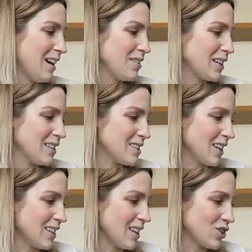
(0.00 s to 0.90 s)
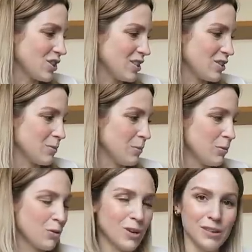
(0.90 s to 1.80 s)
avec le sac d'argile, je sais pas
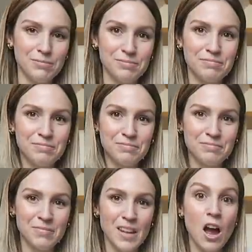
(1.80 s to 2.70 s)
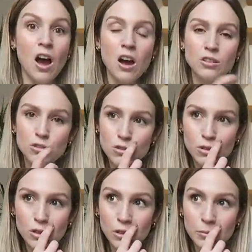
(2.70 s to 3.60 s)
pourquoi tu
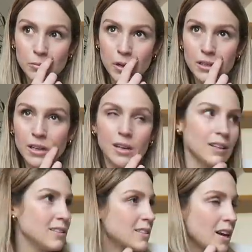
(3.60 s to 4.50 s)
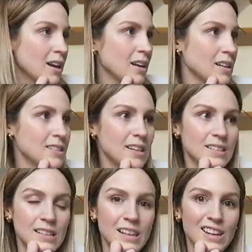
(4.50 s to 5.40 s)
comme. Attends, la litière. La litière,
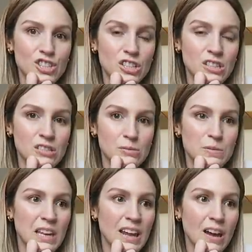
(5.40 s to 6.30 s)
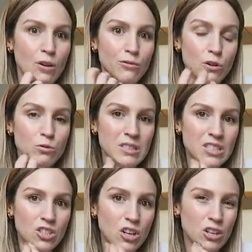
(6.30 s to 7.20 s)
c'est de l'argile. Puis ça la rend folle
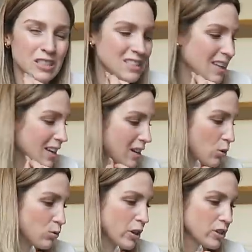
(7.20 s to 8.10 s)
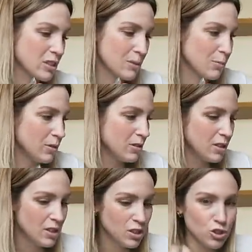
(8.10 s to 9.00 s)
aussi, genre le sac, l'odeur, je sais pas.
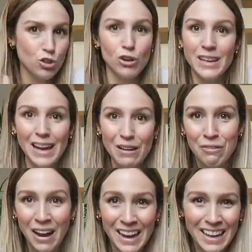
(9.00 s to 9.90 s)
Y a-tu un lien à faire?